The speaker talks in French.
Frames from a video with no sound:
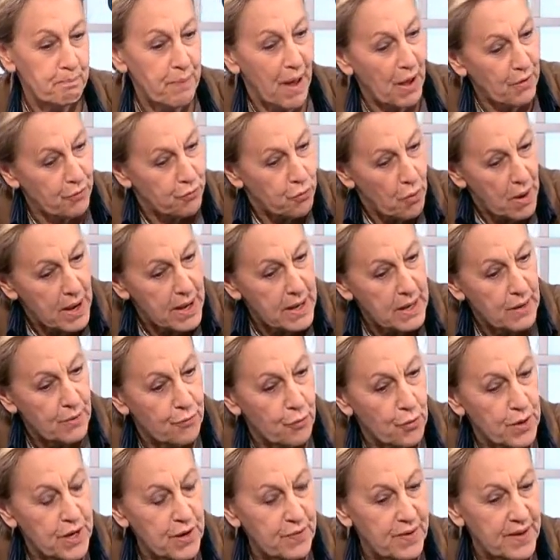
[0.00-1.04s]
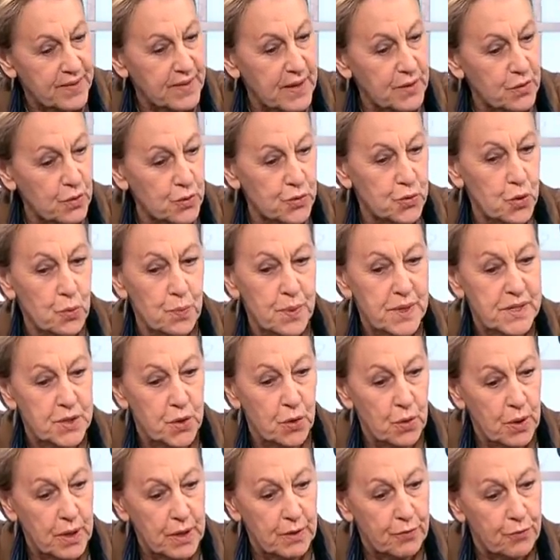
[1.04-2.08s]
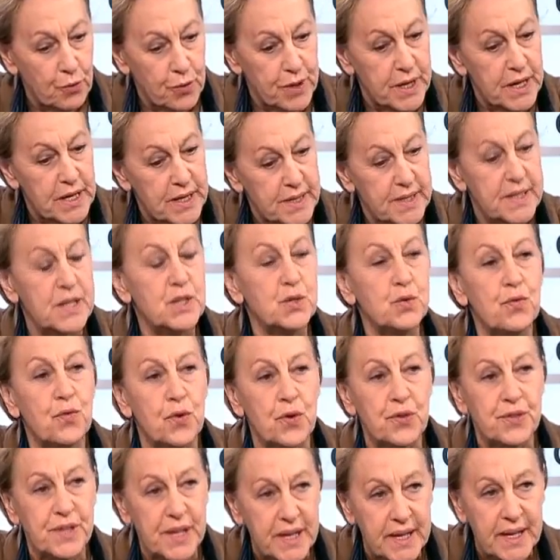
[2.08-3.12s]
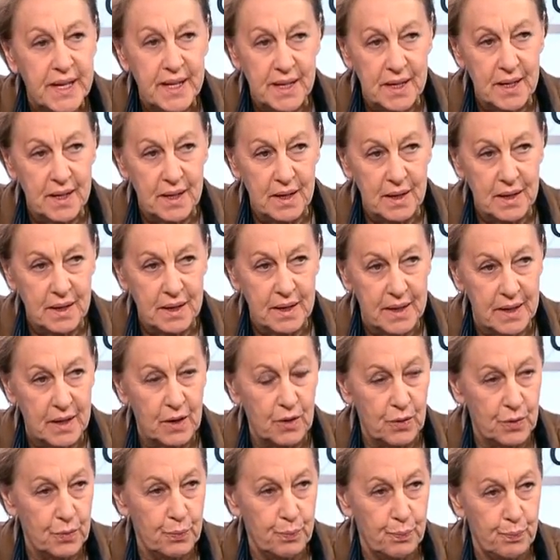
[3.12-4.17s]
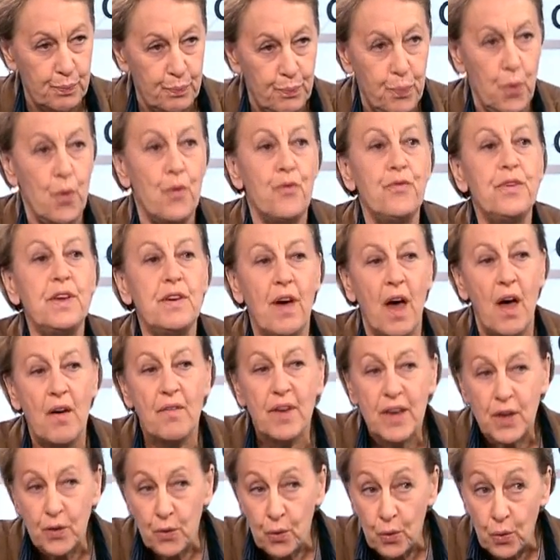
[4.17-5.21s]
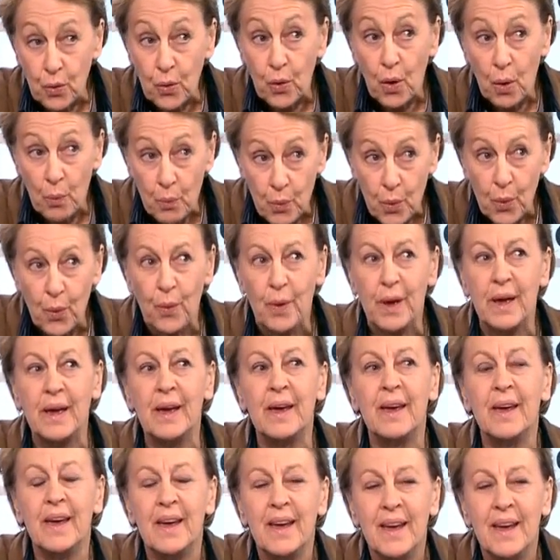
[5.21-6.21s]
Parfois, il faut qu'il fasse attention parce qu'il faut qu'il dise aux Français qu'il peut vivre avec eux comme eux.